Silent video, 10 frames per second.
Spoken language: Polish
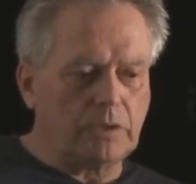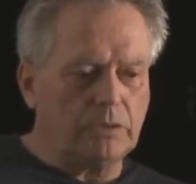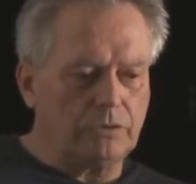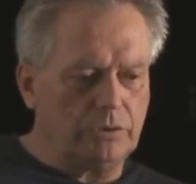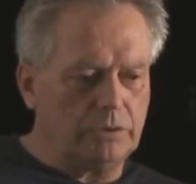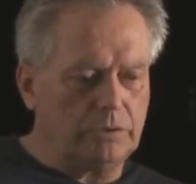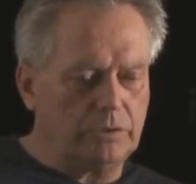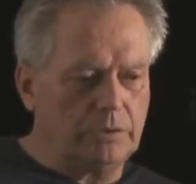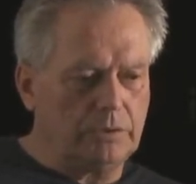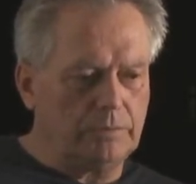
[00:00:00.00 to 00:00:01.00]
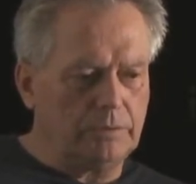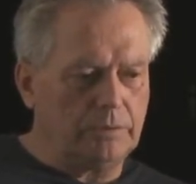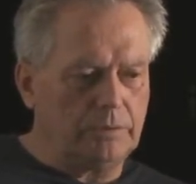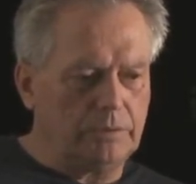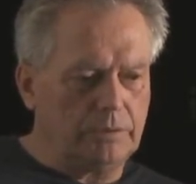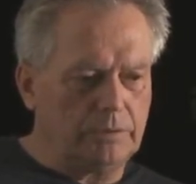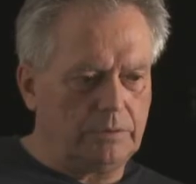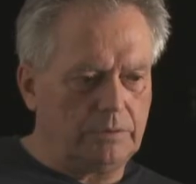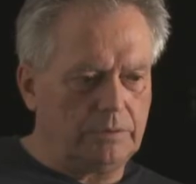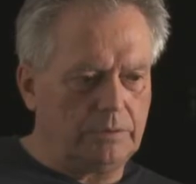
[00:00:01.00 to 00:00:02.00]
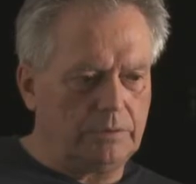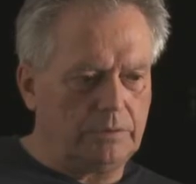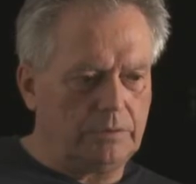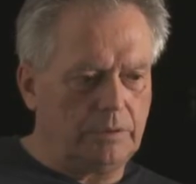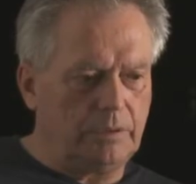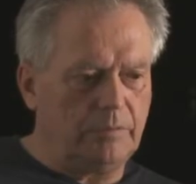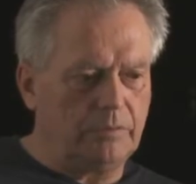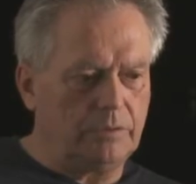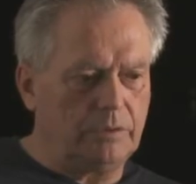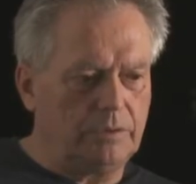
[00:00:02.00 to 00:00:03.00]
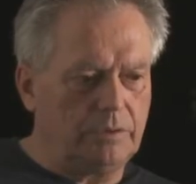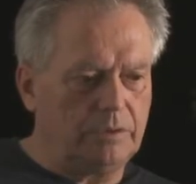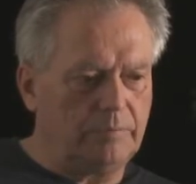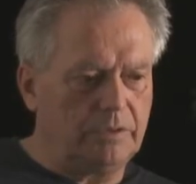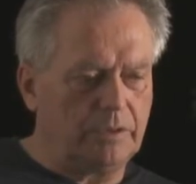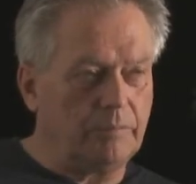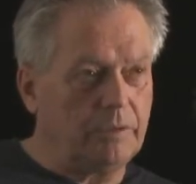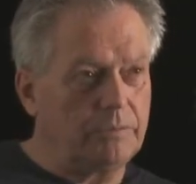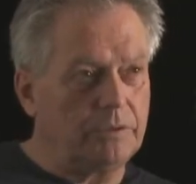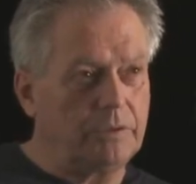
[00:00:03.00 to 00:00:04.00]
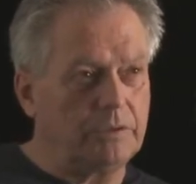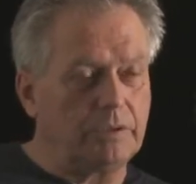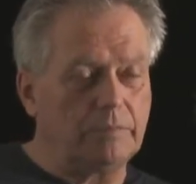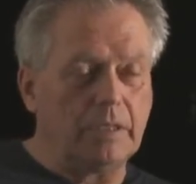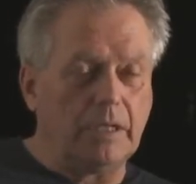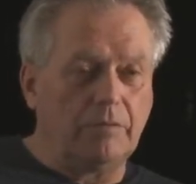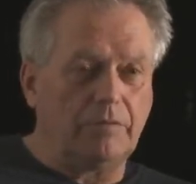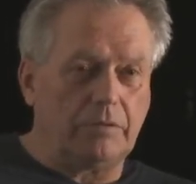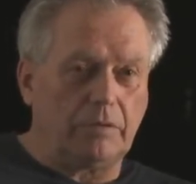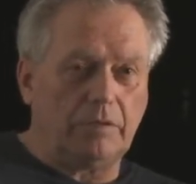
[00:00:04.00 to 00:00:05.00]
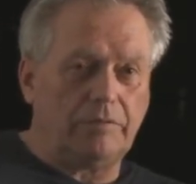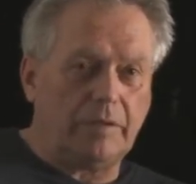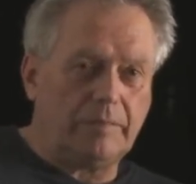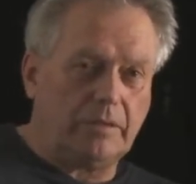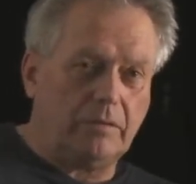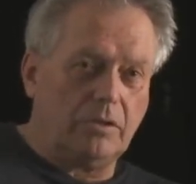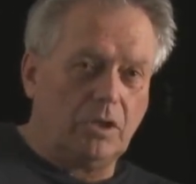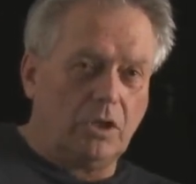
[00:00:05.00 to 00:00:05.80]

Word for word: czy e, z, z, z, z Rybą, czyli ze Zbyszkiem Rybczyńskim. Fotografowałem jego